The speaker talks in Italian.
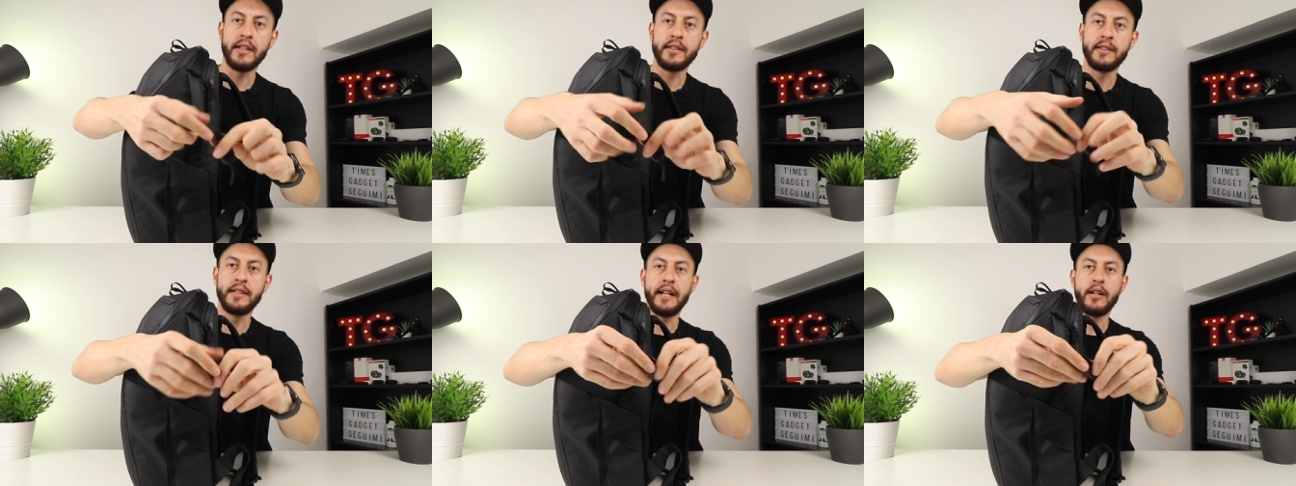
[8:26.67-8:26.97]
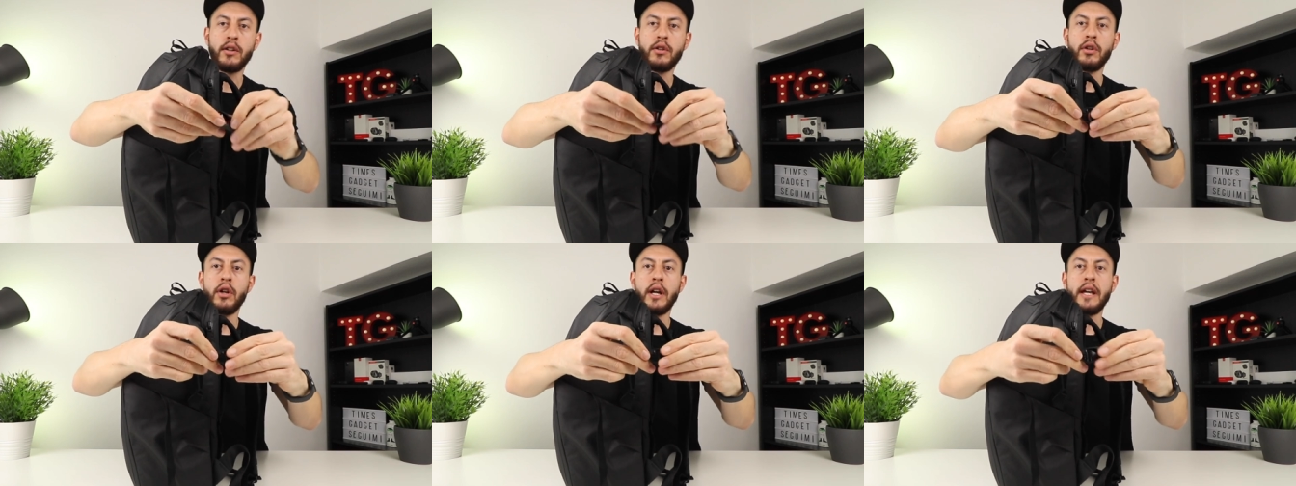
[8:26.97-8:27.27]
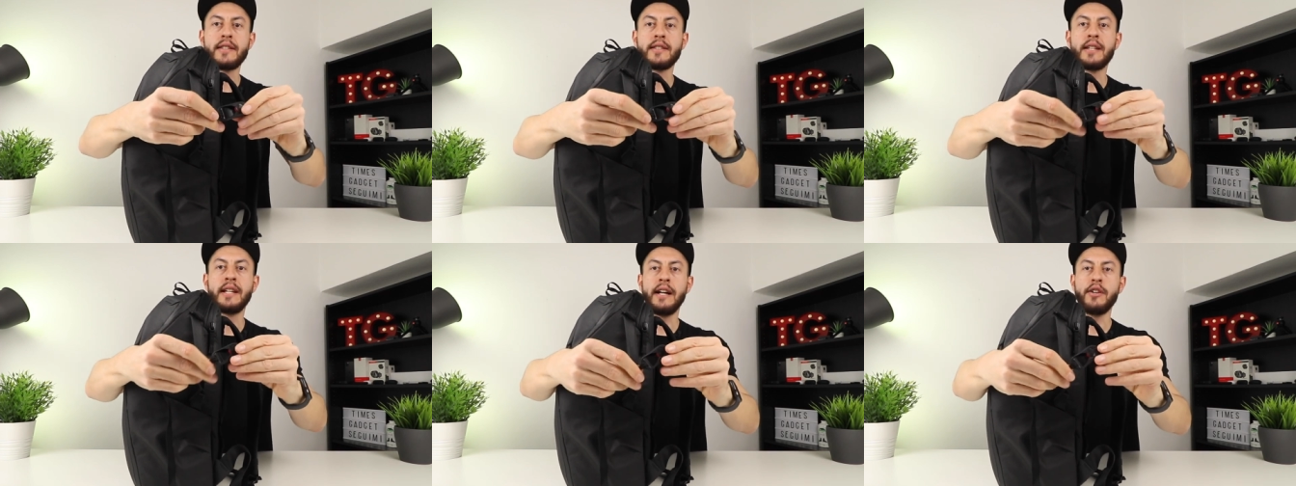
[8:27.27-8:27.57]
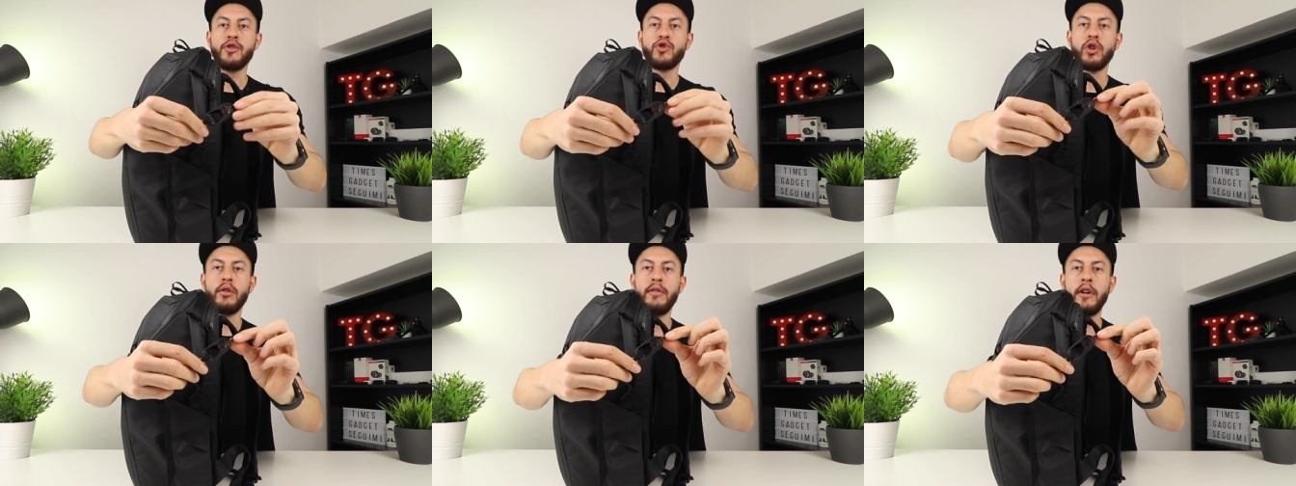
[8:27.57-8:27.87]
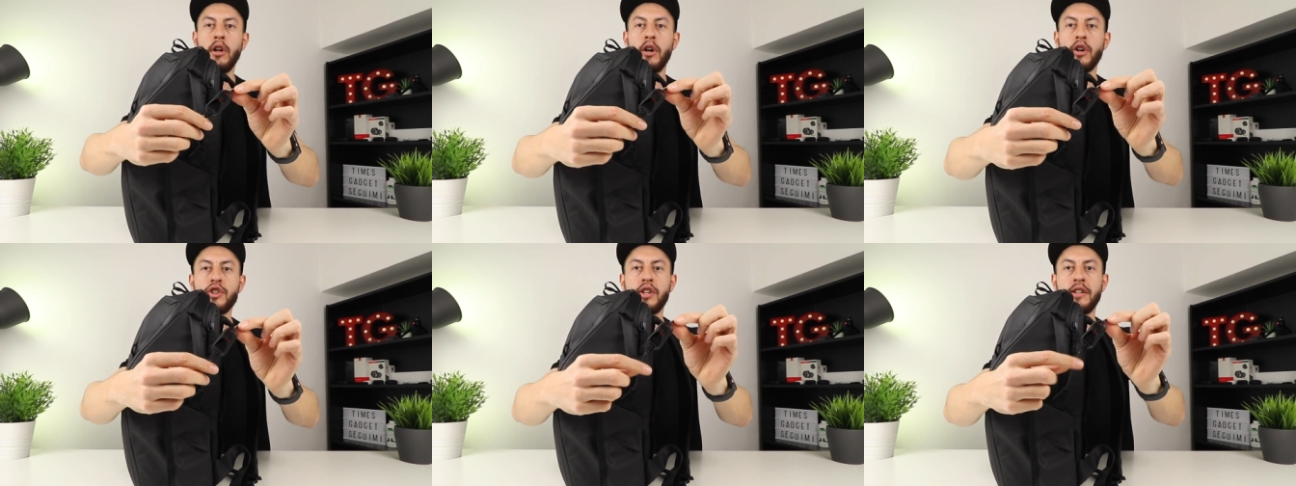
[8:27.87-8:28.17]
attacco e sgancio
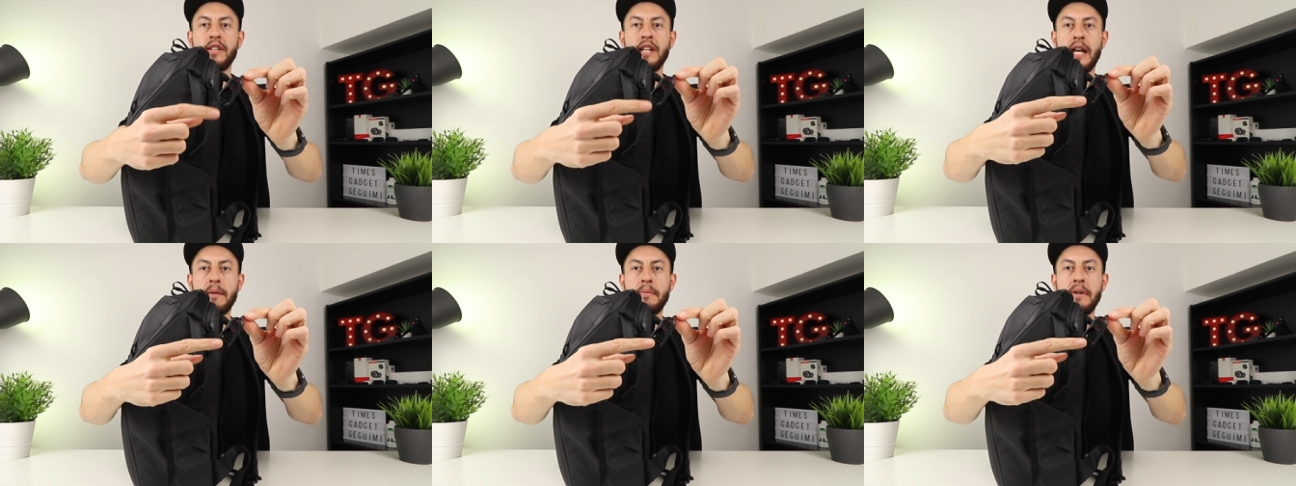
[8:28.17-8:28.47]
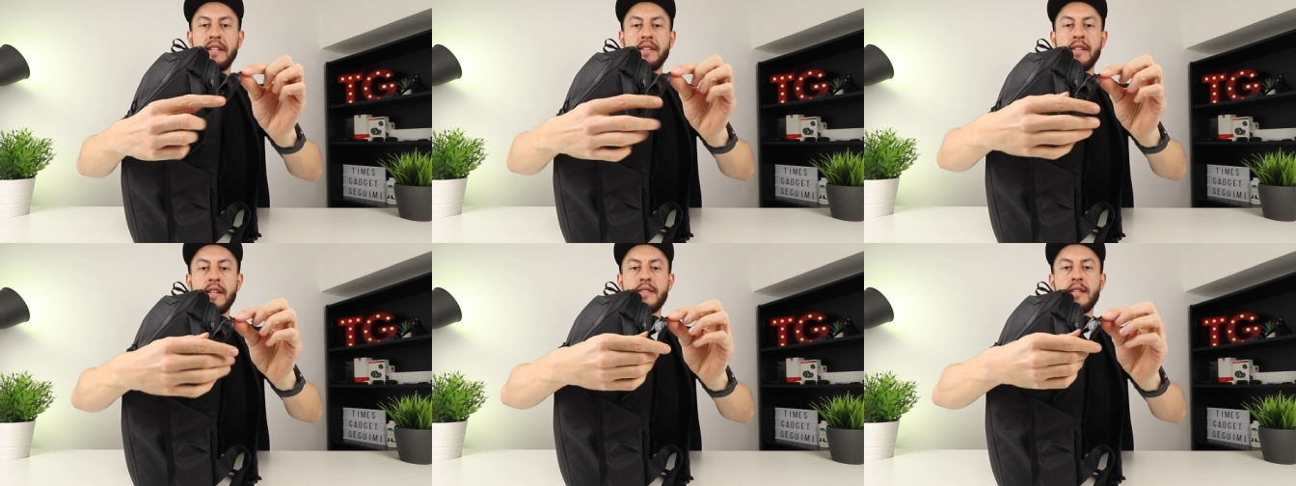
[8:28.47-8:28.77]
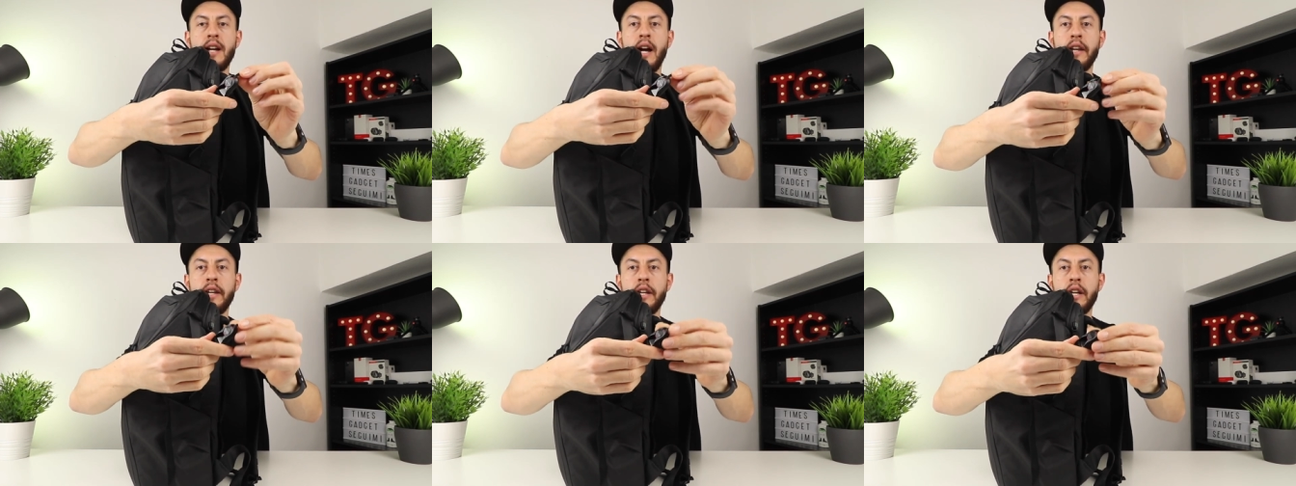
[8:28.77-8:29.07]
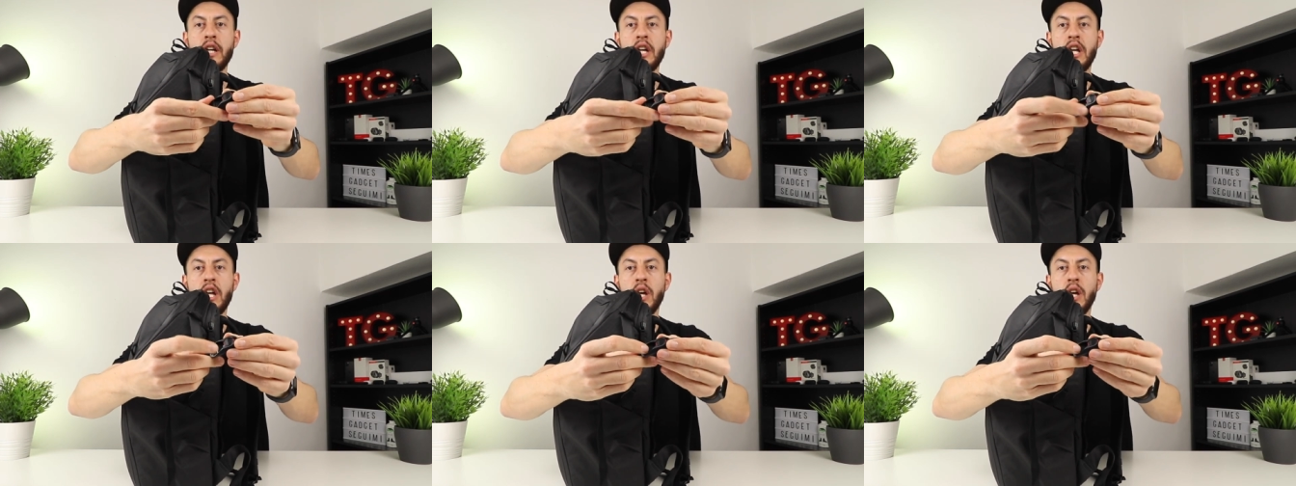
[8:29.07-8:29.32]
veloce della Pit Design